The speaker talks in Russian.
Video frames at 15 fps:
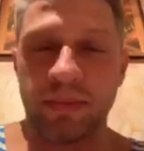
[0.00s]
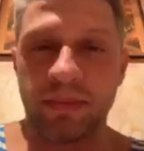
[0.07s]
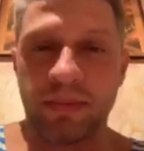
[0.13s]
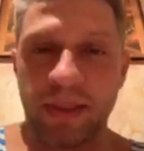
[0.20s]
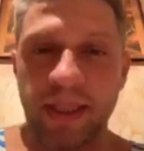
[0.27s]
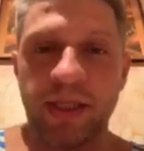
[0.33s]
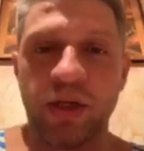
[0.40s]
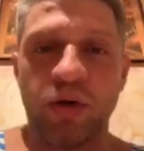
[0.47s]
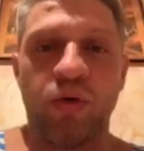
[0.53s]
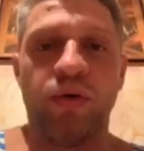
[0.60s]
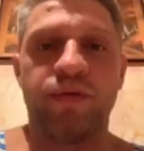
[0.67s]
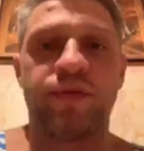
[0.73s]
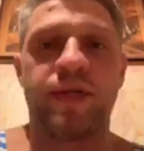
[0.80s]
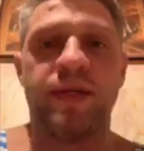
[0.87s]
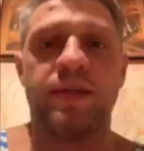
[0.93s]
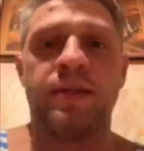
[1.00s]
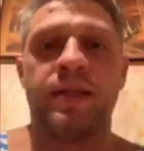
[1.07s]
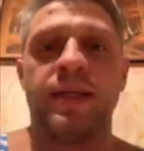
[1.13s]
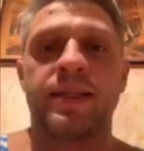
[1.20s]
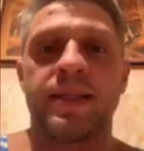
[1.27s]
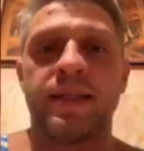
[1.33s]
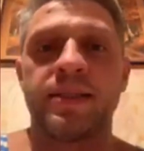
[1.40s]
Тренировки –
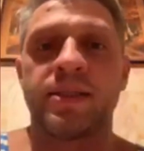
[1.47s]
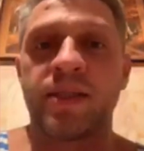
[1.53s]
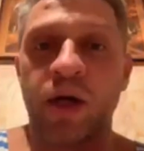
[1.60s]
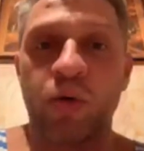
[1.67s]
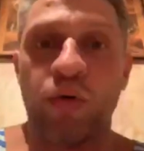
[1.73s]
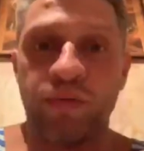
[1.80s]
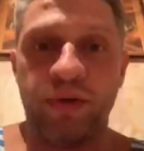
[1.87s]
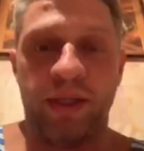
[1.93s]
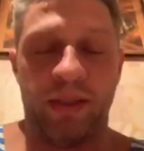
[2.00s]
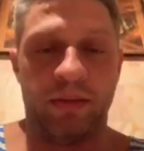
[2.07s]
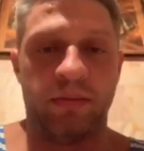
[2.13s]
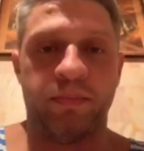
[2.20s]
это здоровье,